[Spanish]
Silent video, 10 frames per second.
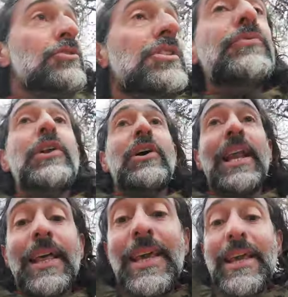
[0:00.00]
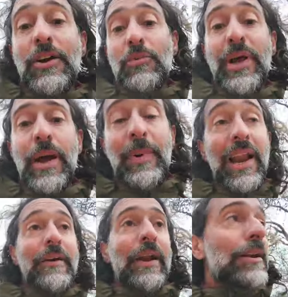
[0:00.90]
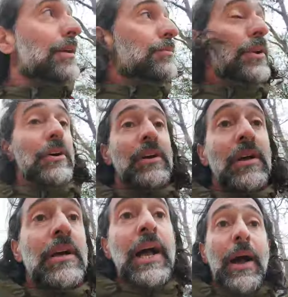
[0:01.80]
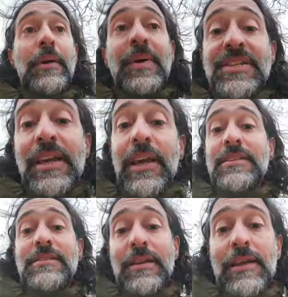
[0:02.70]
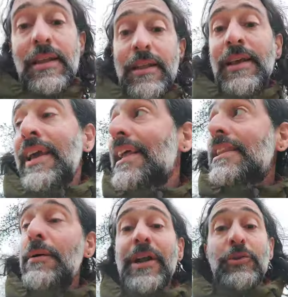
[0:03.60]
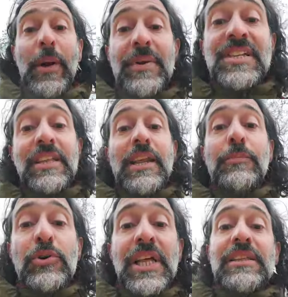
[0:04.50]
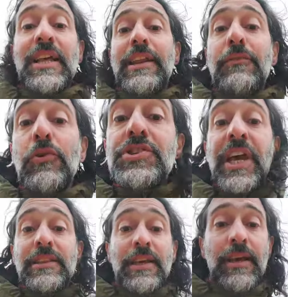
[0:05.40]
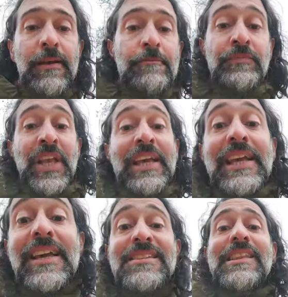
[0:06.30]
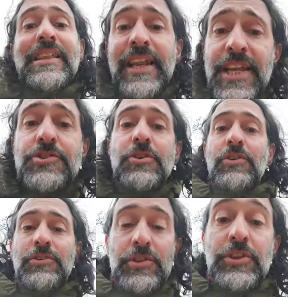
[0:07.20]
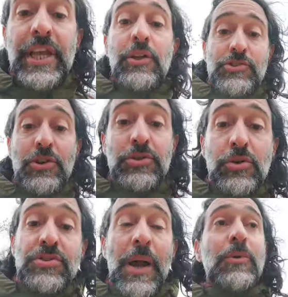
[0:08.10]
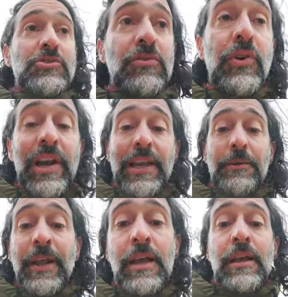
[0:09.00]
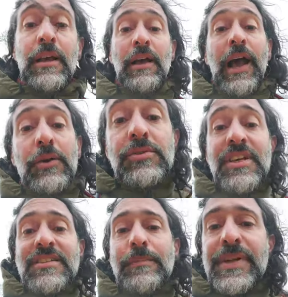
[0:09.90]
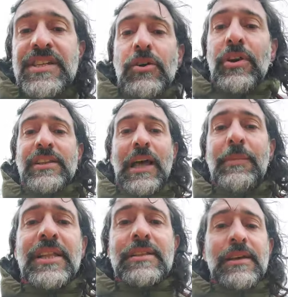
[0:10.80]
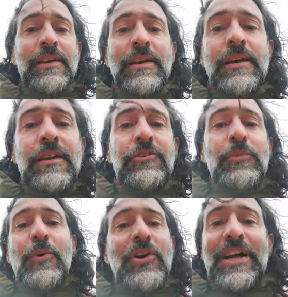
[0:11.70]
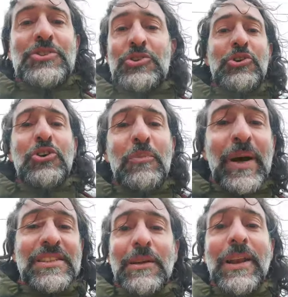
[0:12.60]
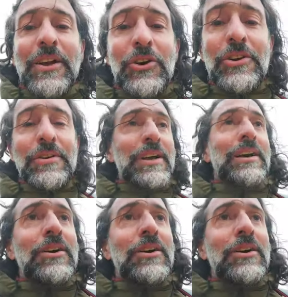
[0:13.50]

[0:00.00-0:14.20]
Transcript: Entonces fue lo que le dije, con buenas palabras, ¿no? Y bueno, a mí me parece que es eh, el deber de una empresa tan importante y tan influyente, y que es el derecho de nosotros que usamos software libre, a que ustedes se expresen correctamente. No pongan solo compatible con